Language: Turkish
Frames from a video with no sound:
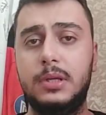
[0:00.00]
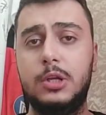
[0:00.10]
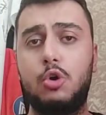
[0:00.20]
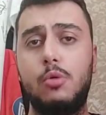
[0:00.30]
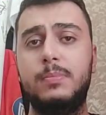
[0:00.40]

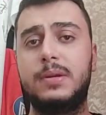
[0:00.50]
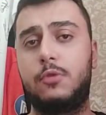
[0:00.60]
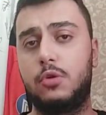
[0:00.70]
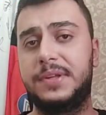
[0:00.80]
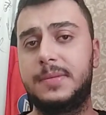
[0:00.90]
ilk 11
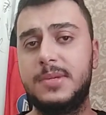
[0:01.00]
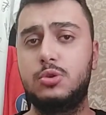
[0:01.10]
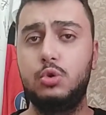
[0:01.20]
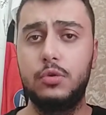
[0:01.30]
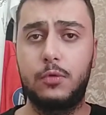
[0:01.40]

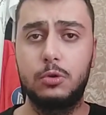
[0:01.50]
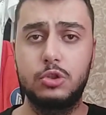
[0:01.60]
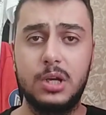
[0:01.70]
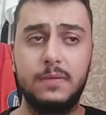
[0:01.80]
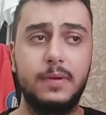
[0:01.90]
forvetimiz Duyuf
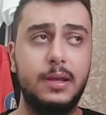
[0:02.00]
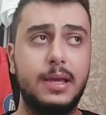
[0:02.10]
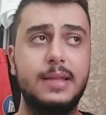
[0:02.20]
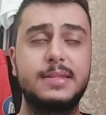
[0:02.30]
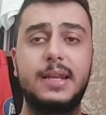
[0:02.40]
olacak
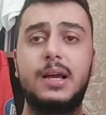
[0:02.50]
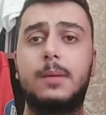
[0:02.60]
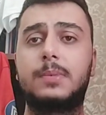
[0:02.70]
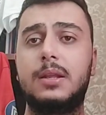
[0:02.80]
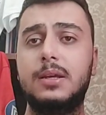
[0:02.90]
ve kendisine
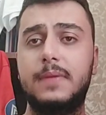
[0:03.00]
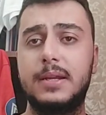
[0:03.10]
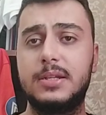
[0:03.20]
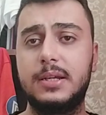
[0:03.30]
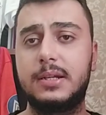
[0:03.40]
kaptanlık
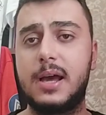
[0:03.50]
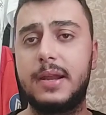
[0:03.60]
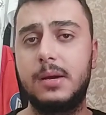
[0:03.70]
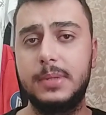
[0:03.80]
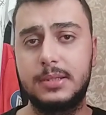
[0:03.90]
verecek.
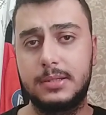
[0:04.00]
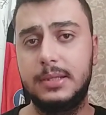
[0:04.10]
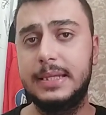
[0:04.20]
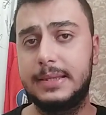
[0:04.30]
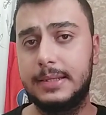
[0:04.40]
Ryan abi
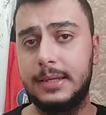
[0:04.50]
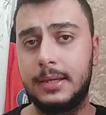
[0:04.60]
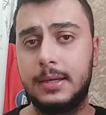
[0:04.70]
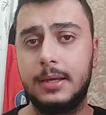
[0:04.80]
gitti.